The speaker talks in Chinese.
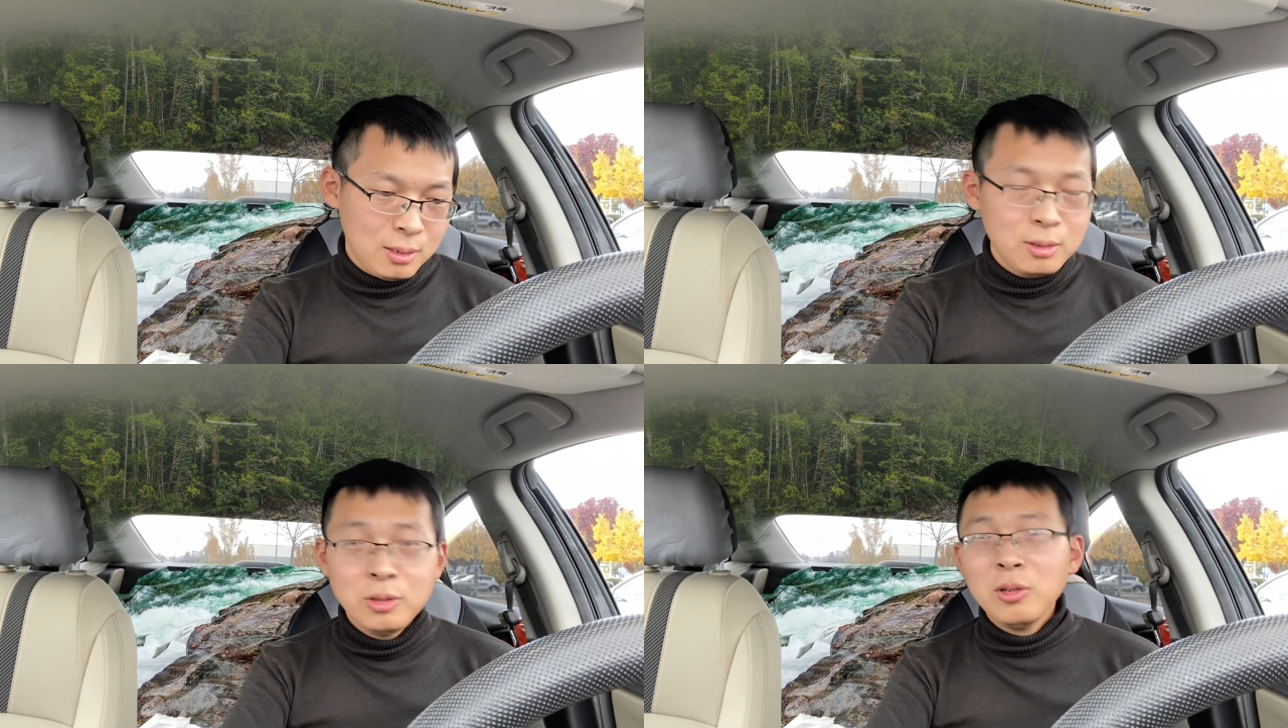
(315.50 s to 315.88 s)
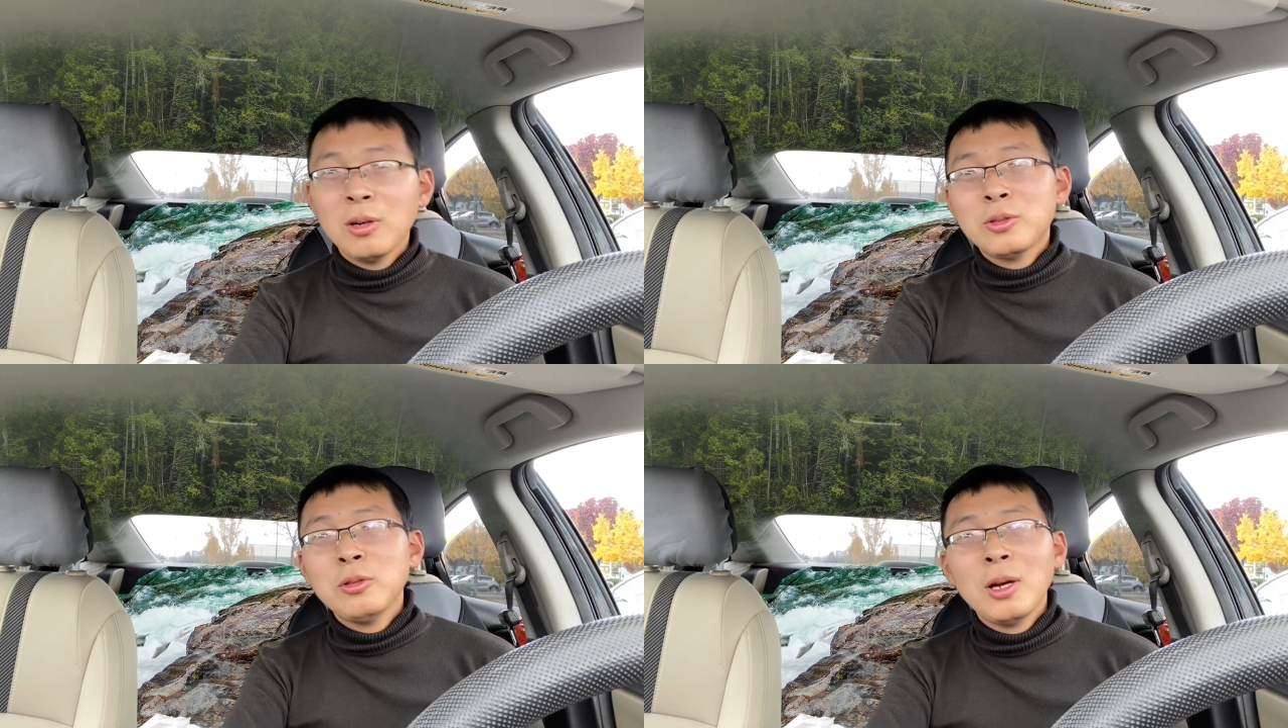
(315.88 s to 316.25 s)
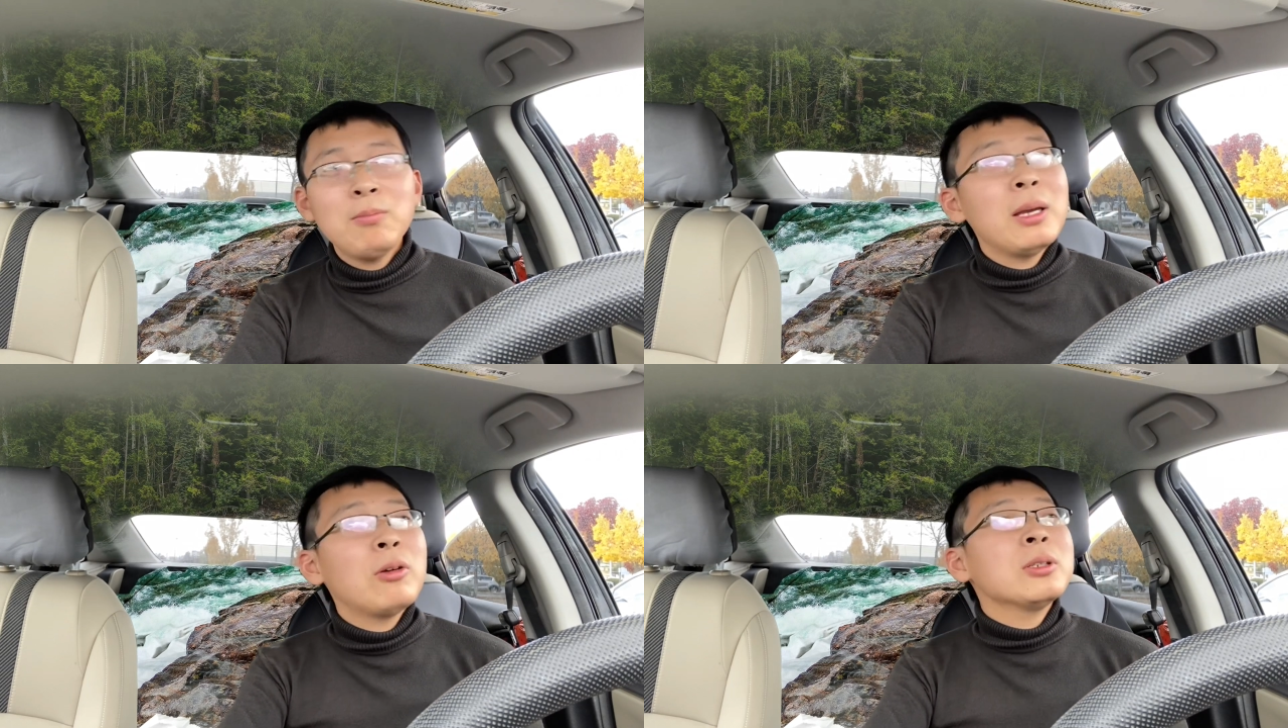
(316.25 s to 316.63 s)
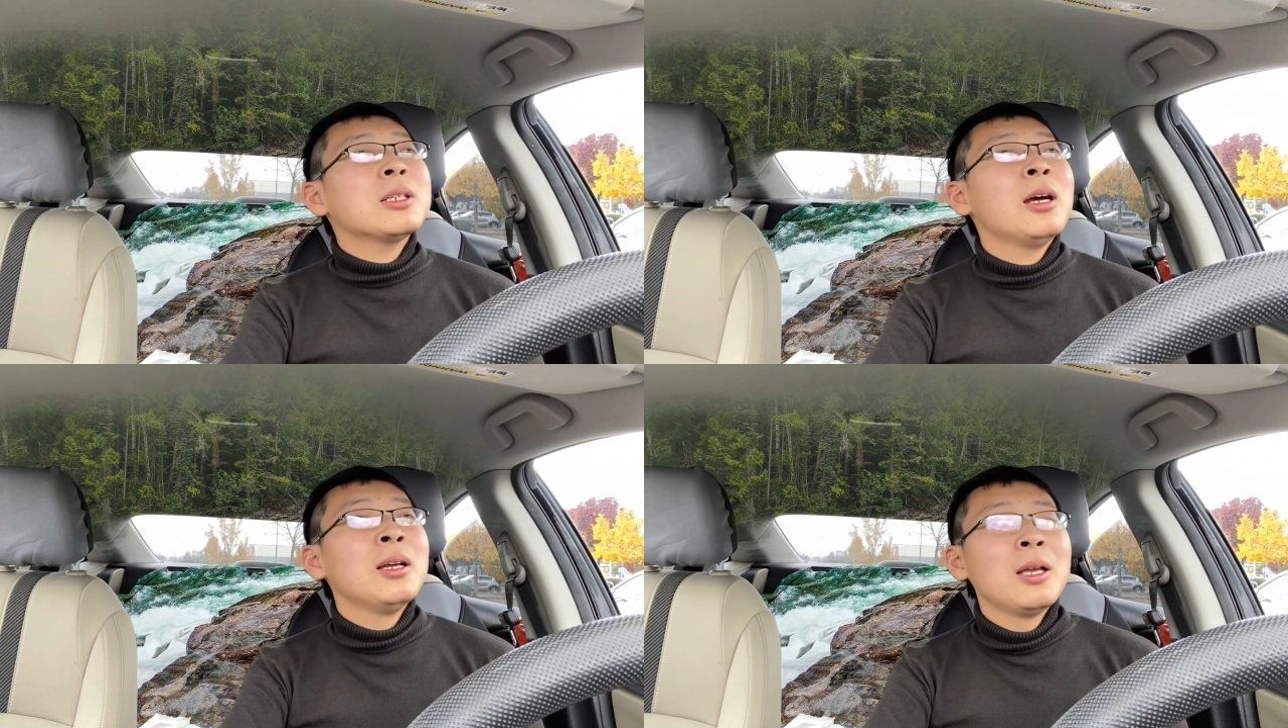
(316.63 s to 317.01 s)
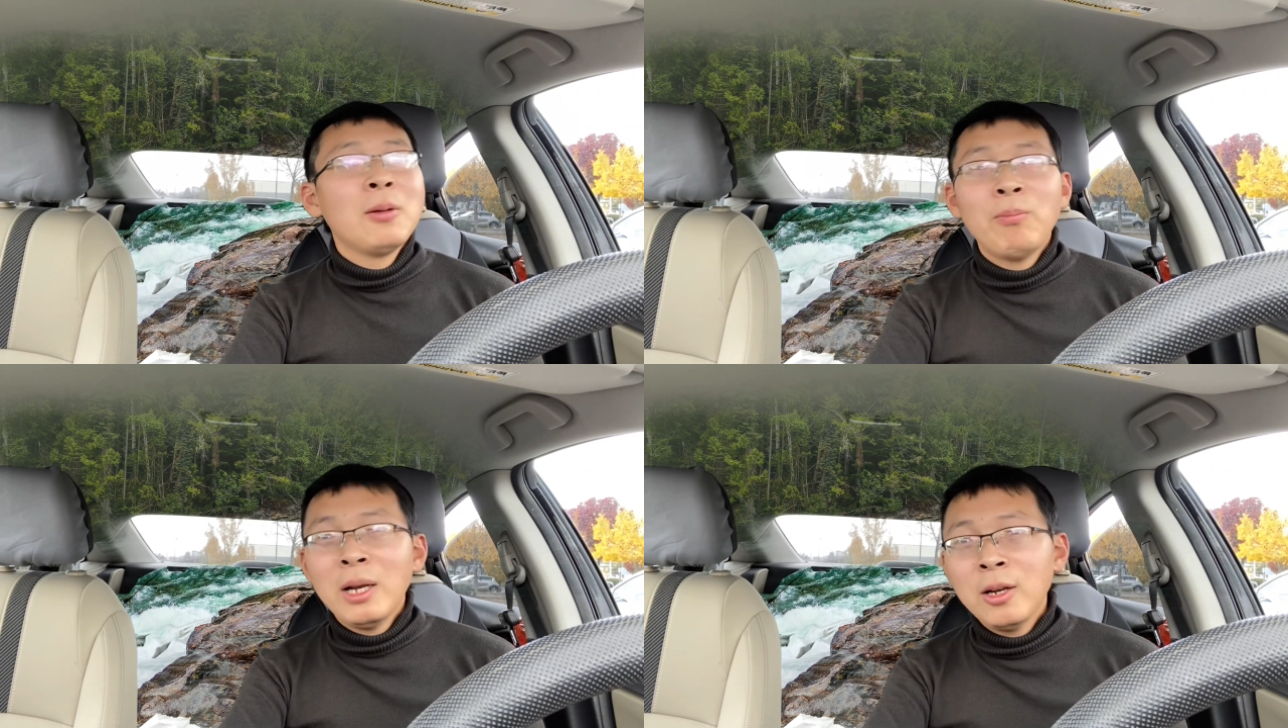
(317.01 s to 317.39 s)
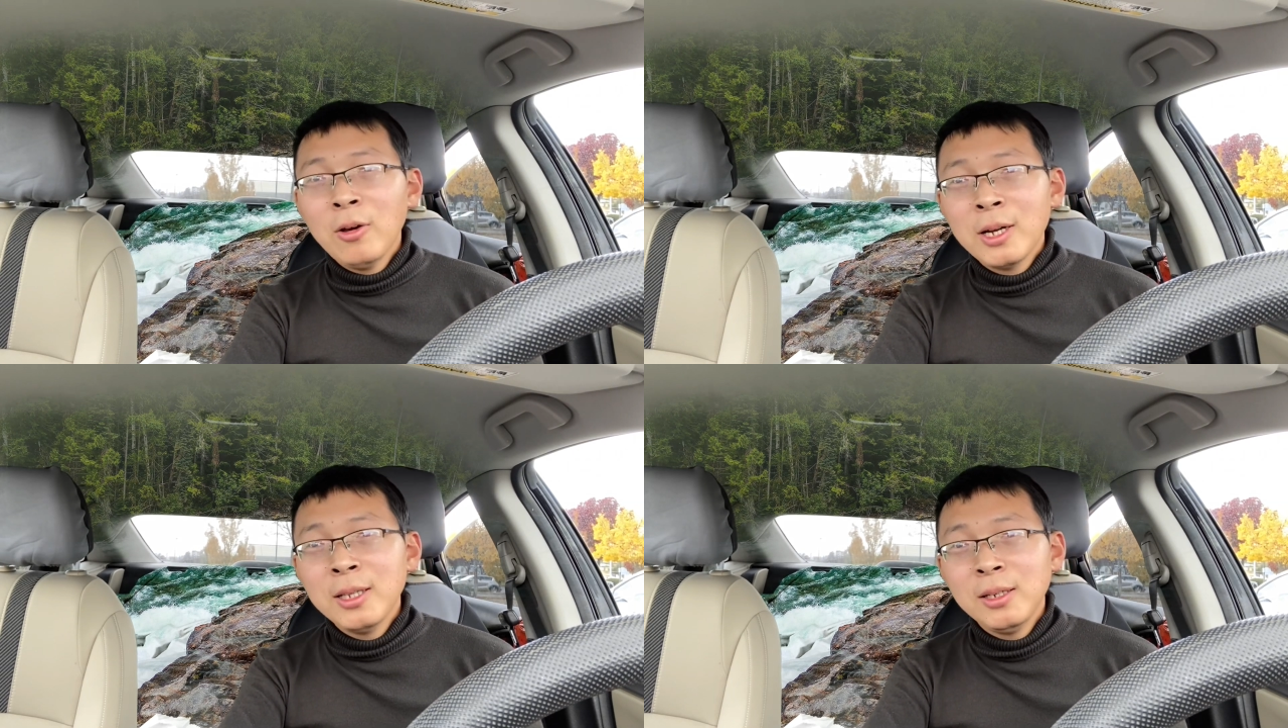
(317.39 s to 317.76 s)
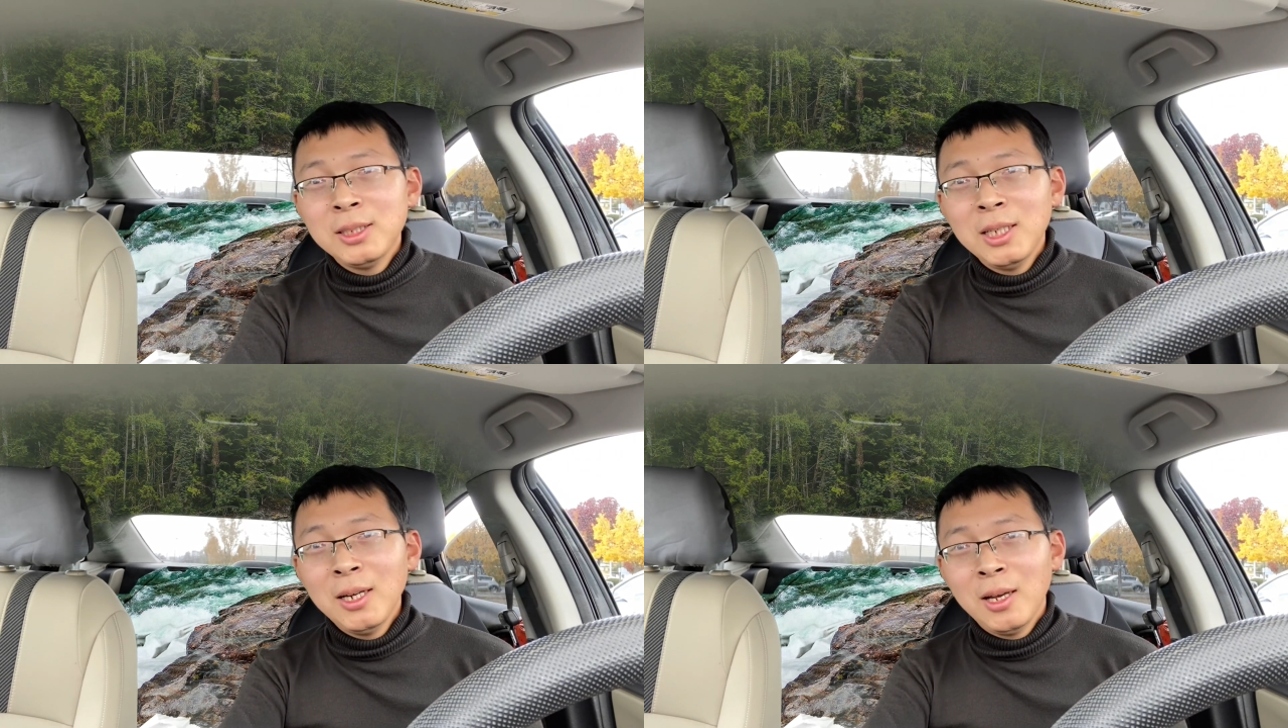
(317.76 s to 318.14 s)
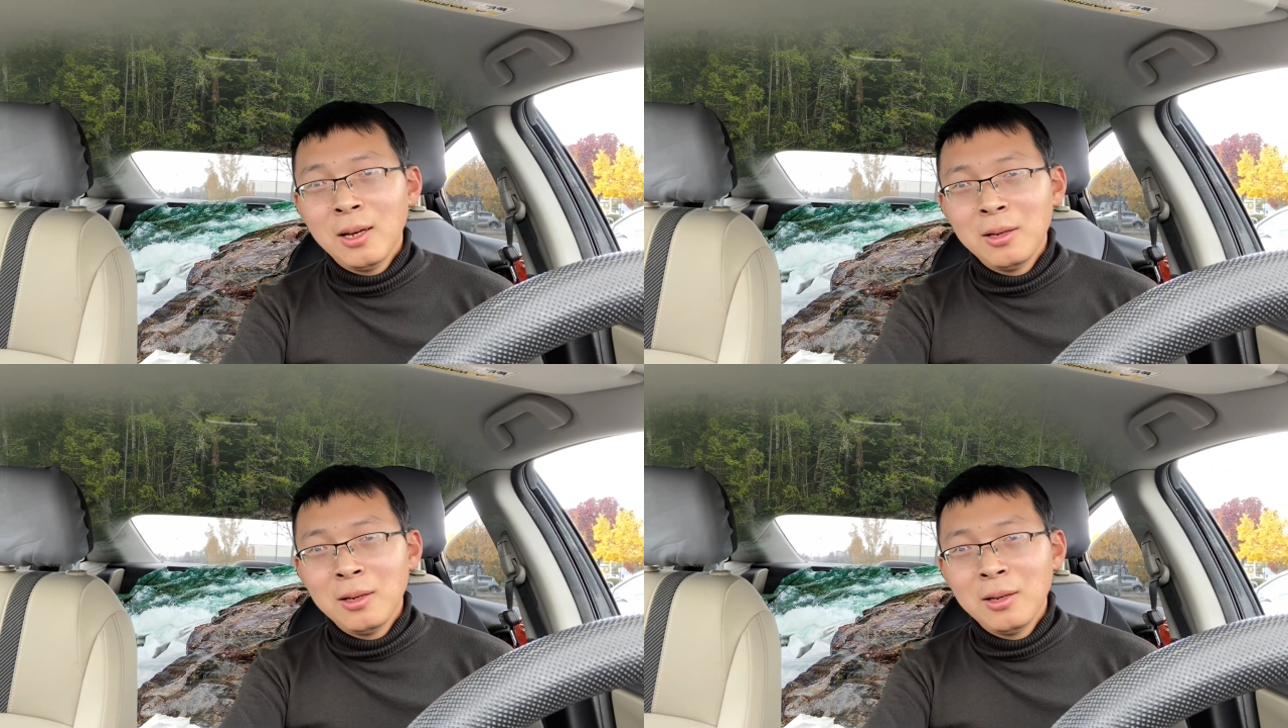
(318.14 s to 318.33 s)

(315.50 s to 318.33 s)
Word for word: 就就跟美国这个麦当劳、肯德基的呢。